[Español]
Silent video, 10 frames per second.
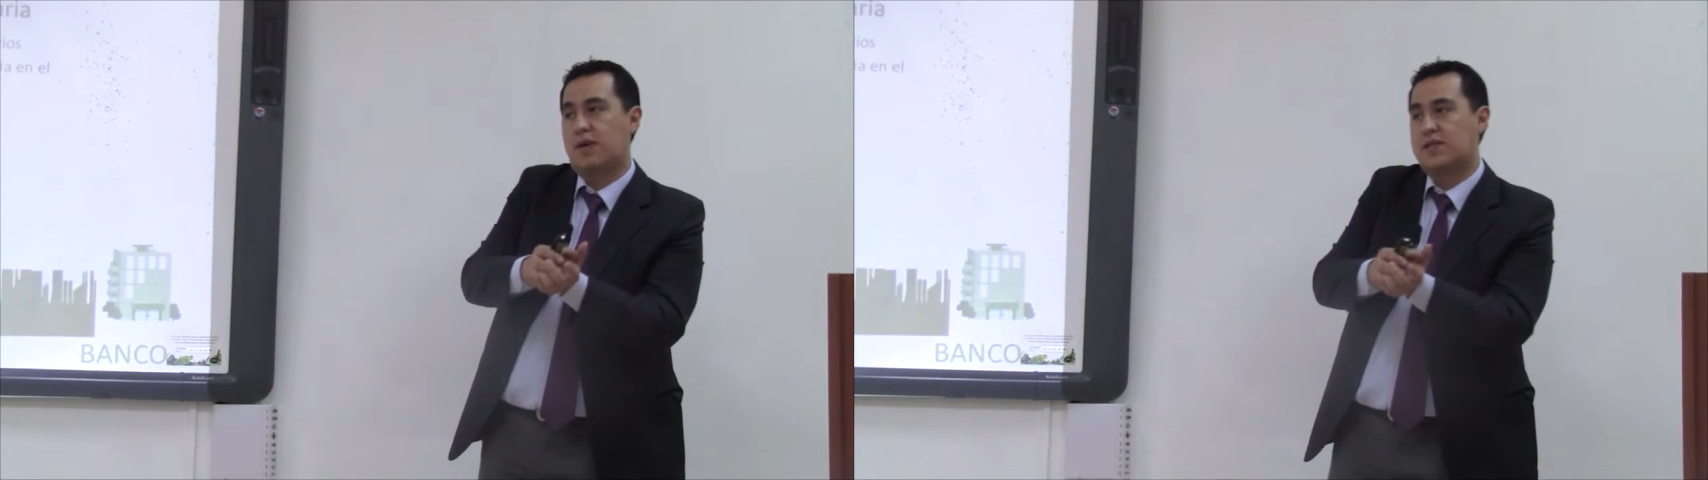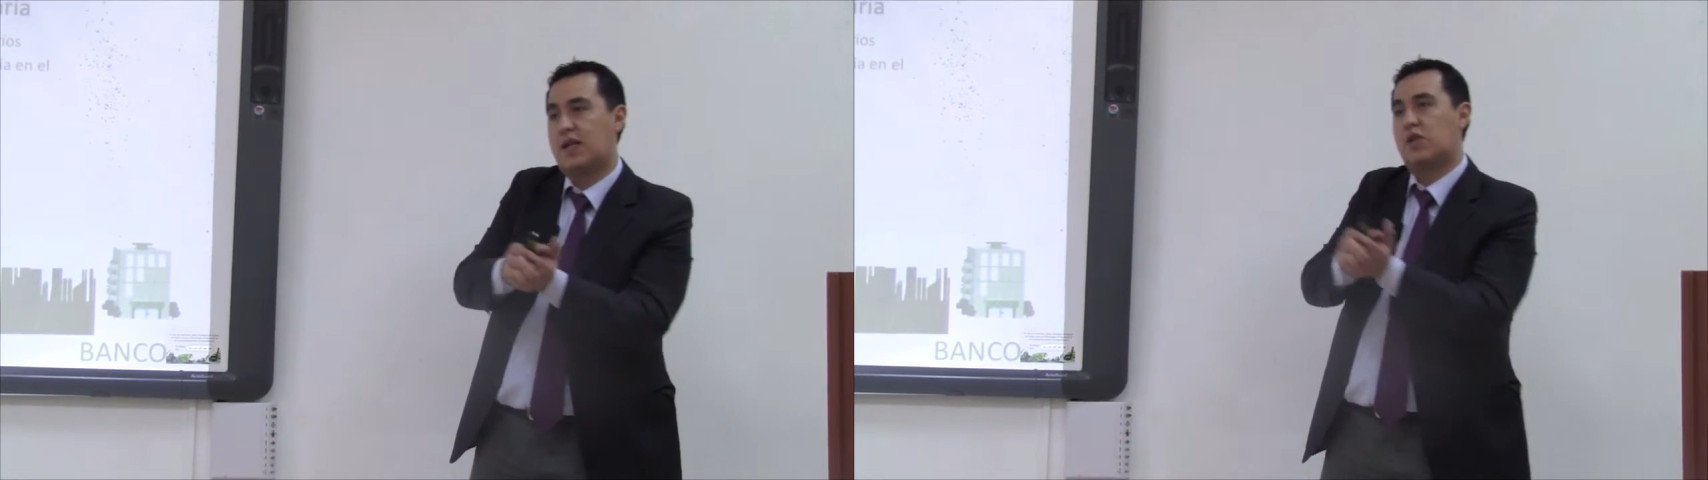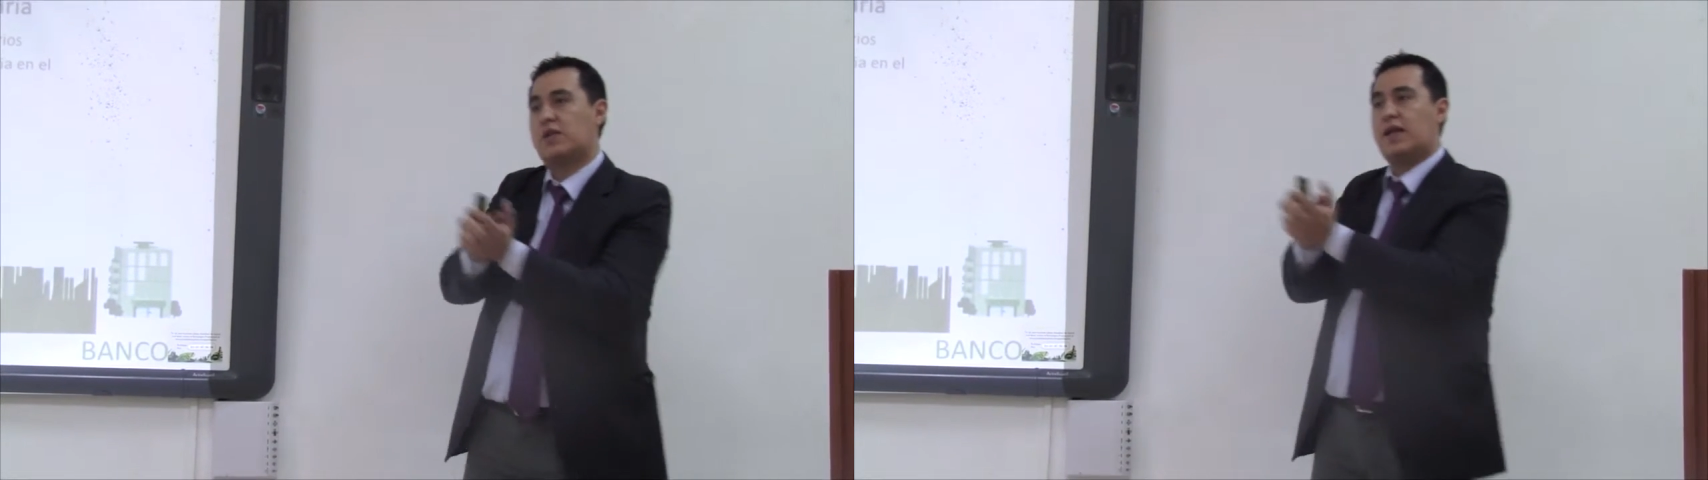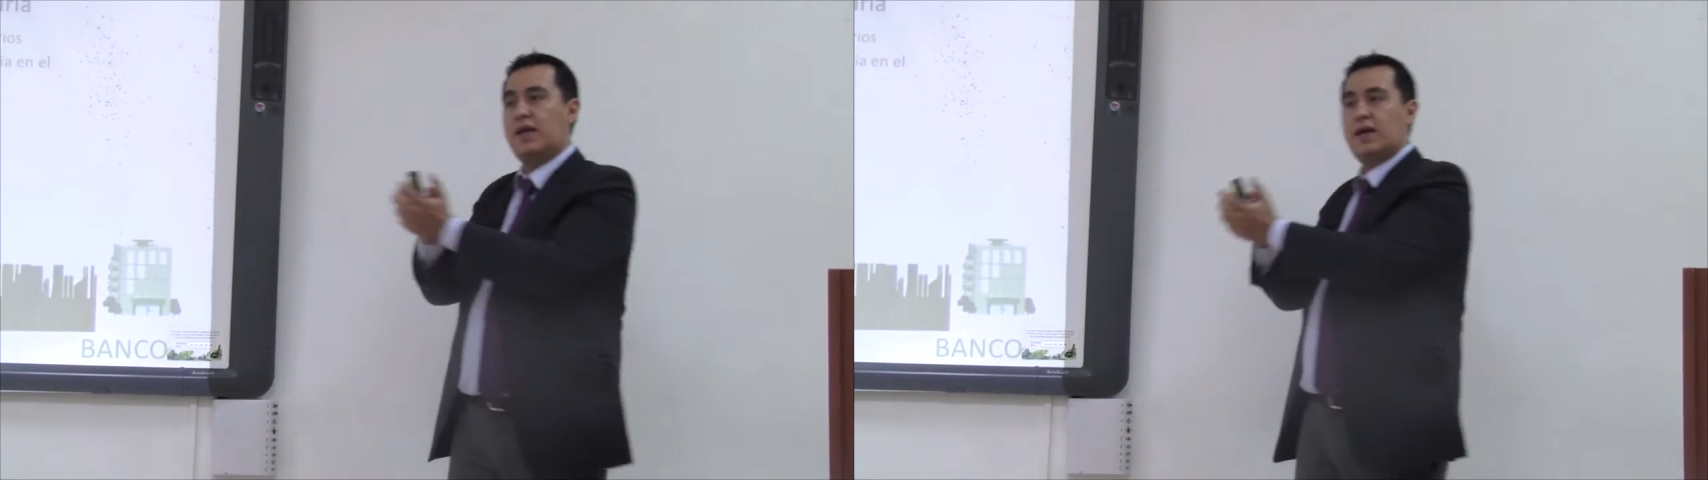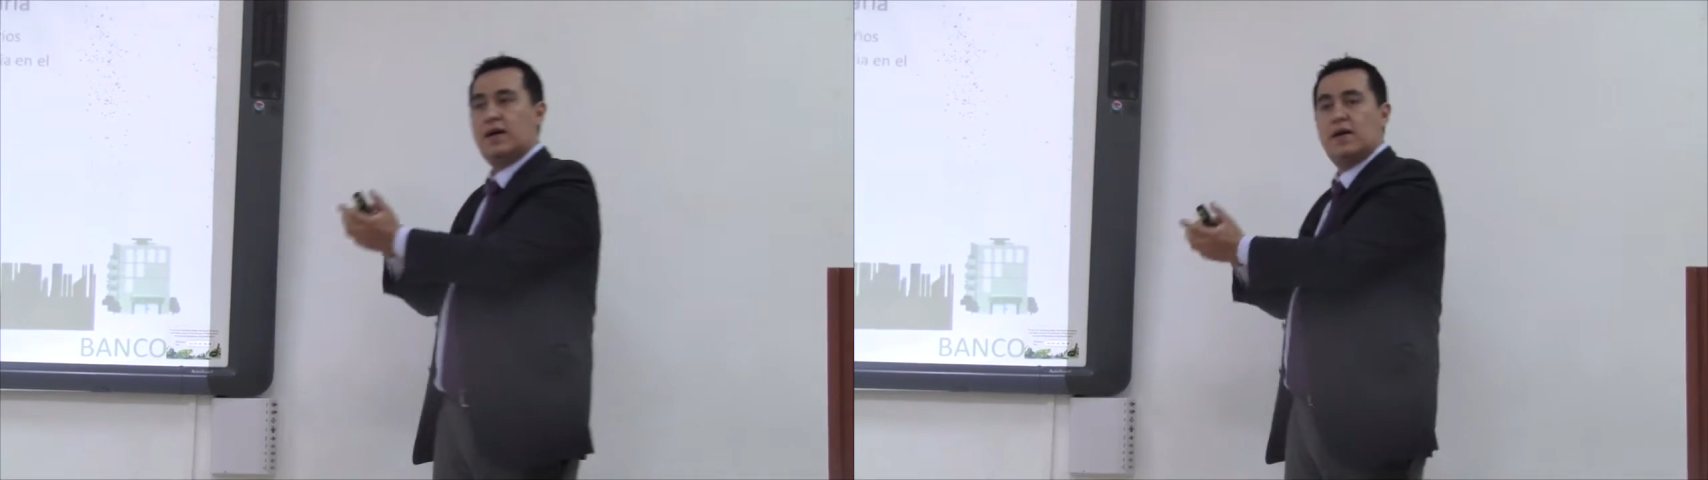vas a la
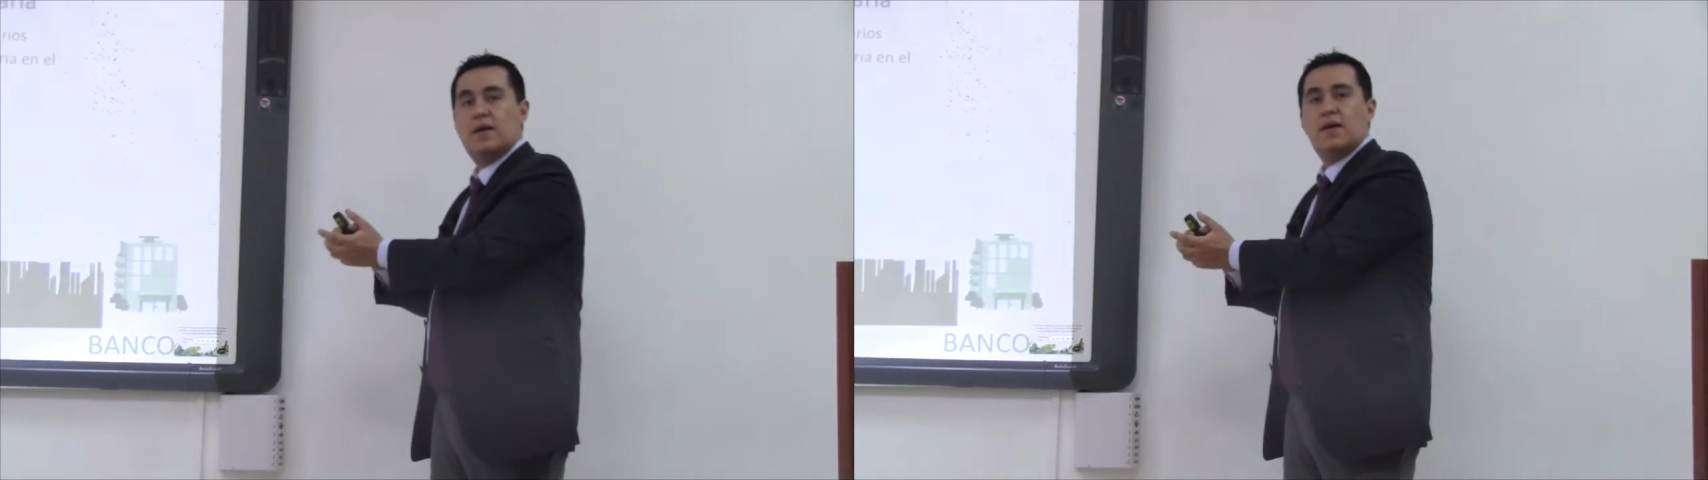notaría